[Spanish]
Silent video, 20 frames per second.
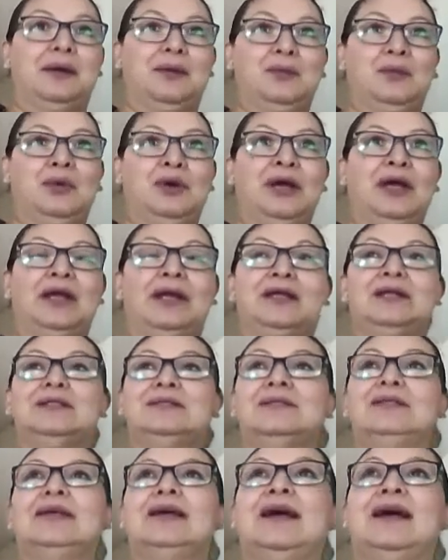
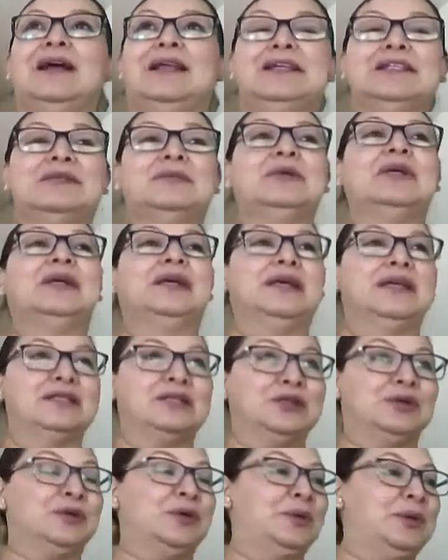mujeres a decirme que
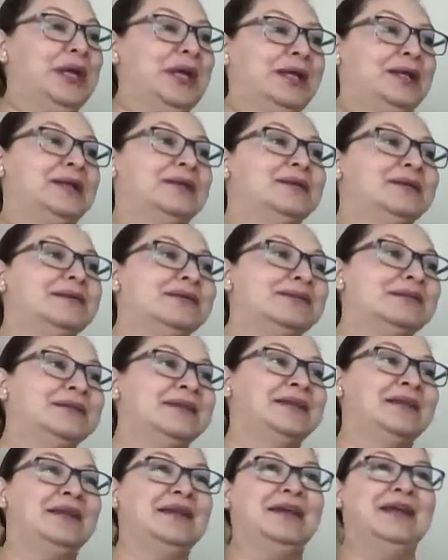estuvo bien.
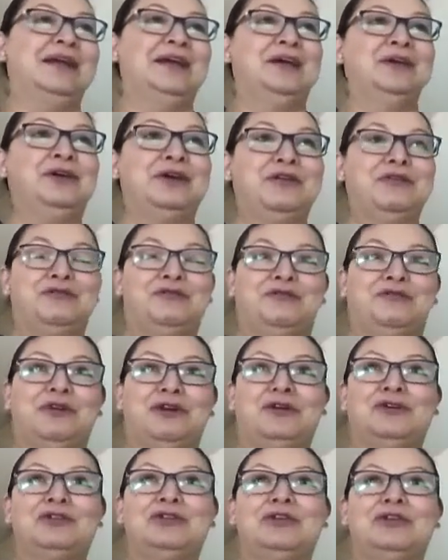Creo que
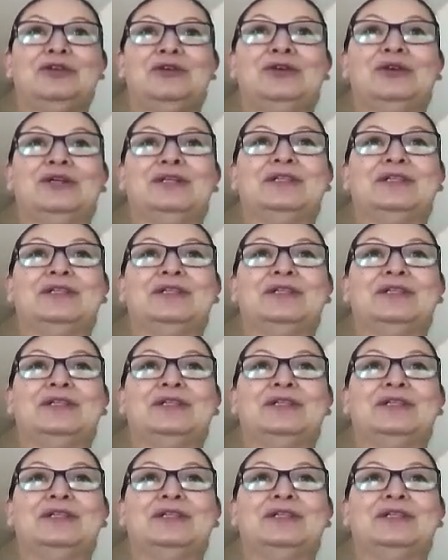fueron solo